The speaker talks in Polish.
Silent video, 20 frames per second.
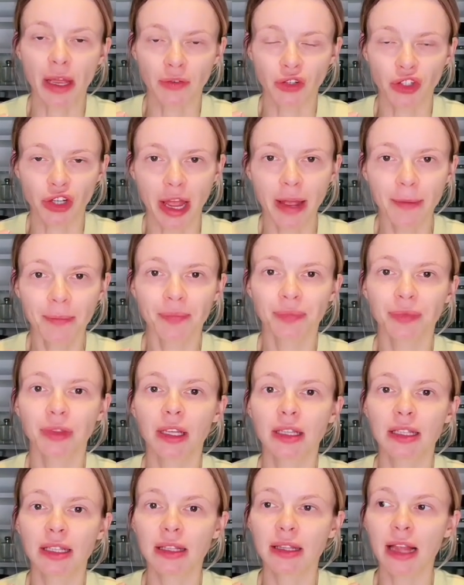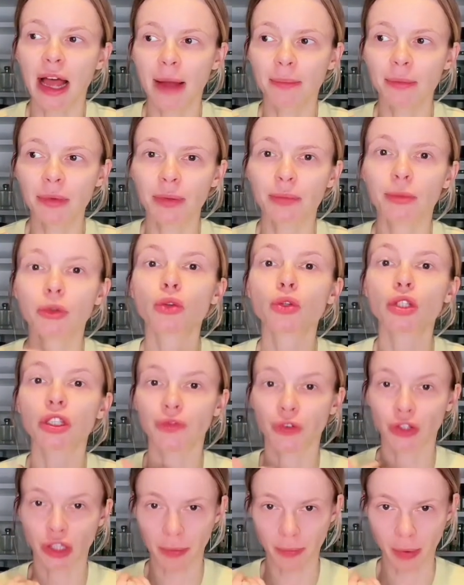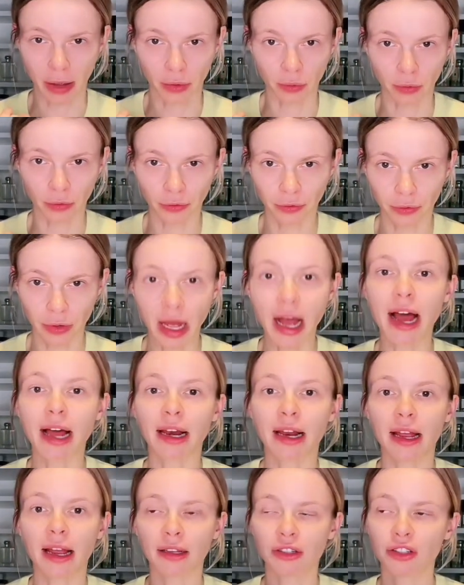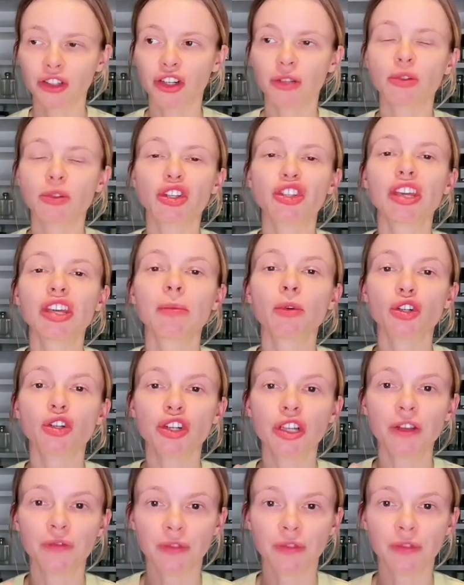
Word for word: Po pierwsze, znam mnóstwo zapachów, ale czymś